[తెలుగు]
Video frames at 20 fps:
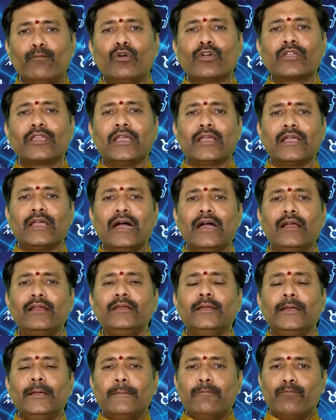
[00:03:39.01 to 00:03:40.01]
ముఖ్యంగా
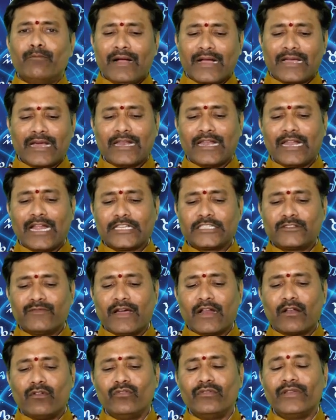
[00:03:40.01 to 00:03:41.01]
మకర రాశి
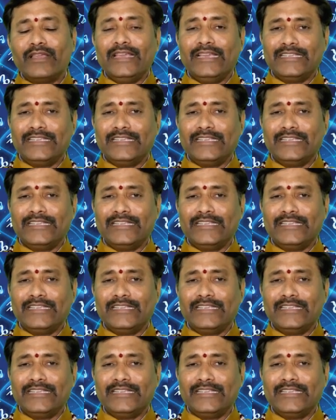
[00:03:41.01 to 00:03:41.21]
వారు